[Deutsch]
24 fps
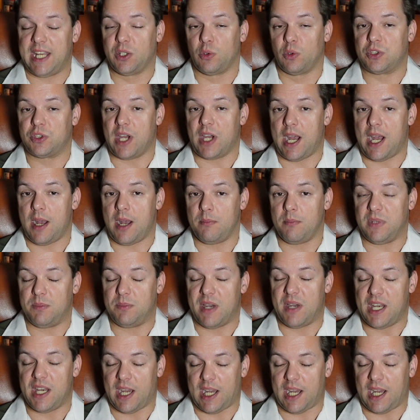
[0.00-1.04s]
haben in
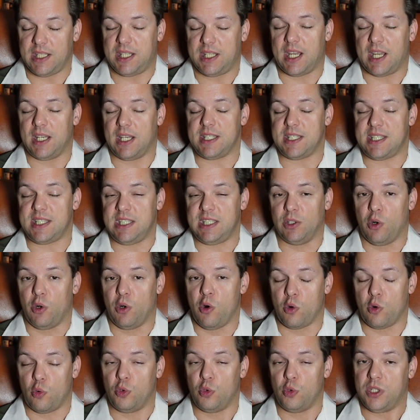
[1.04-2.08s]
meiner Radikalisierung
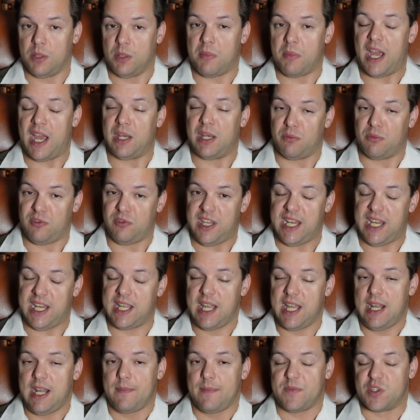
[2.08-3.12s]
und in meinem Weg
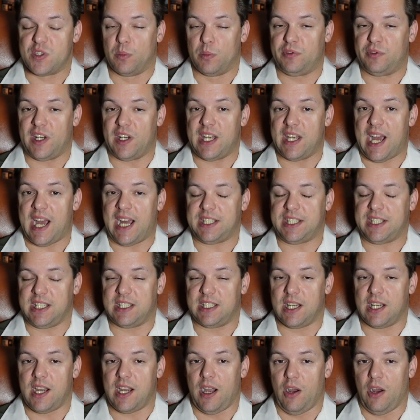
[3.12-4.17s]
zum
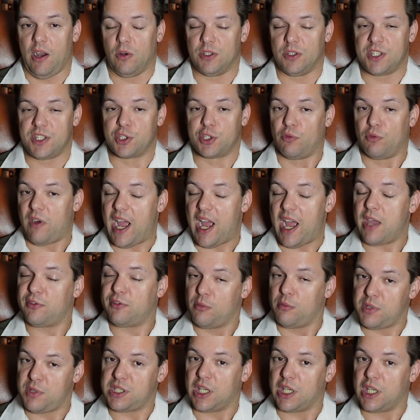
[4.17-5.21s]
Fanatiker. Und so war er für
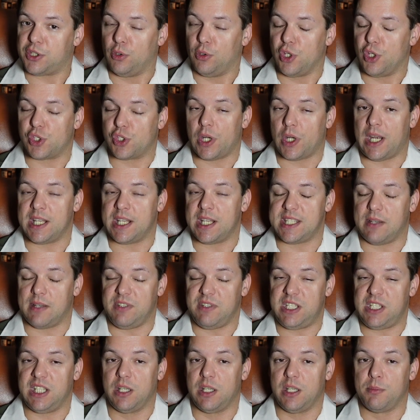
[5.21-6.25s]
mich natürlich schon eine sehr
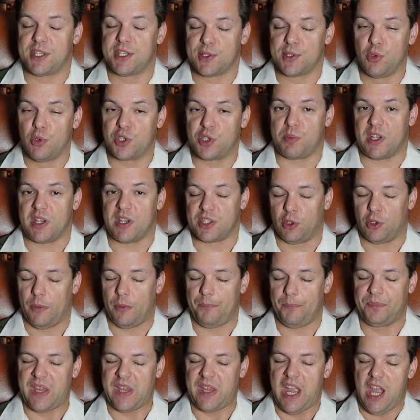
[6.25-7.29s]
wichtige Bezugsperson.
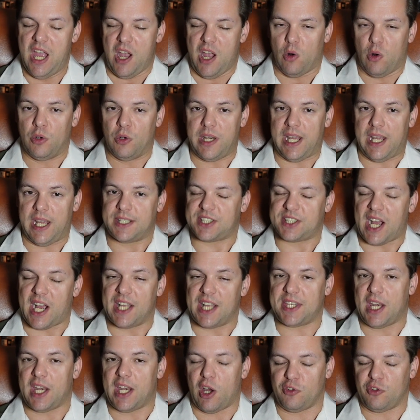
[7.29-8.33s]
Und er trat
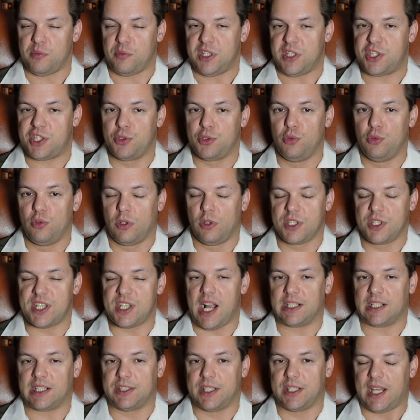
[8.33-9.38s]
dann auf mich zu und
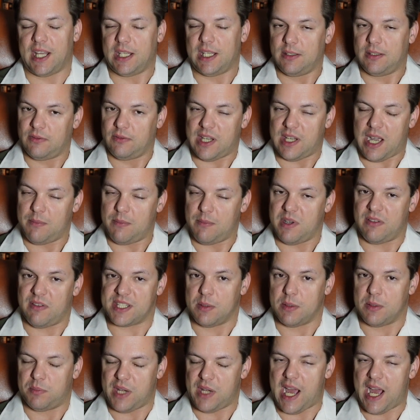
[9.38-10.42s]
sagte dann, wir haben hier was in
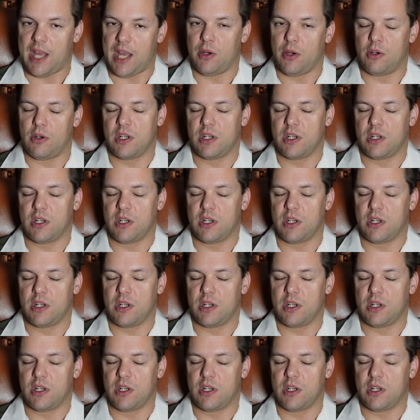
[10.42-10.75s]
Planung,